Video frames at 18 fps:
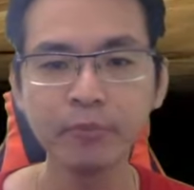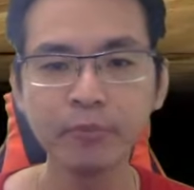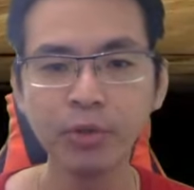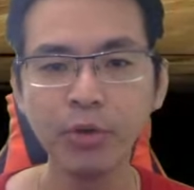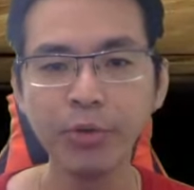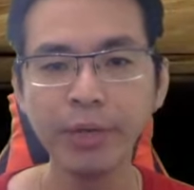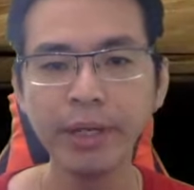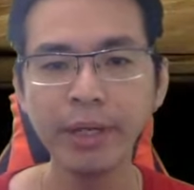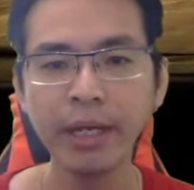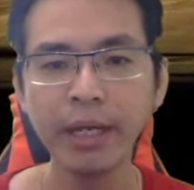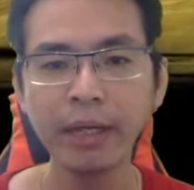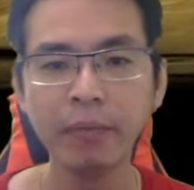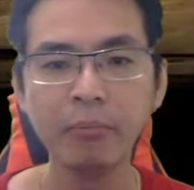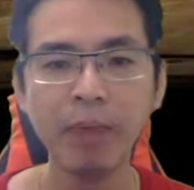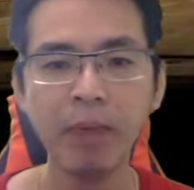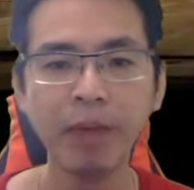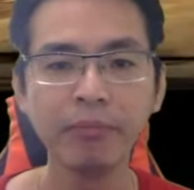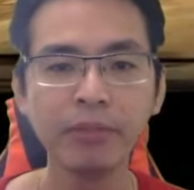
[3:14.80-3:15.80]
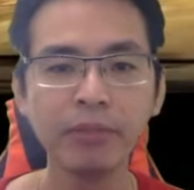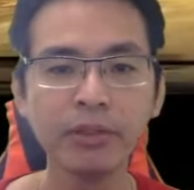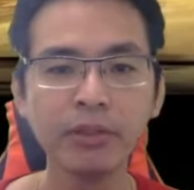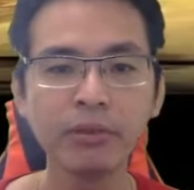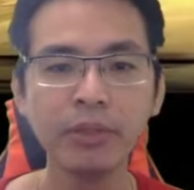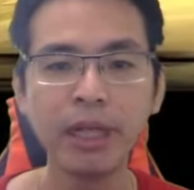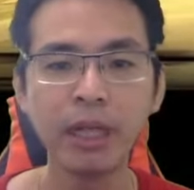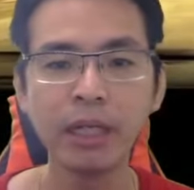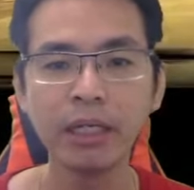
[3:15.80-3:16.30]
oke okay, buffnya
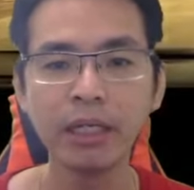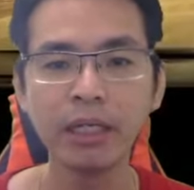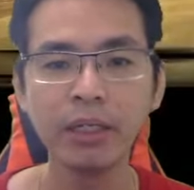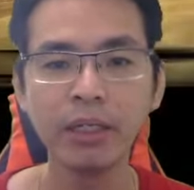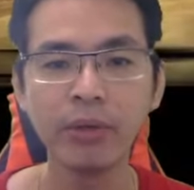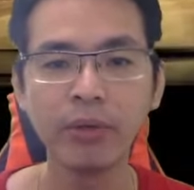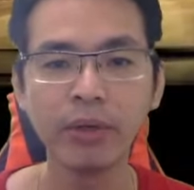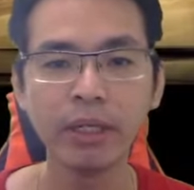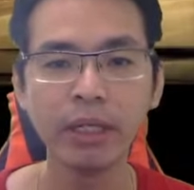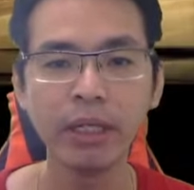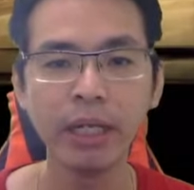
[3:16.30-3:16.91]
tuh dari hori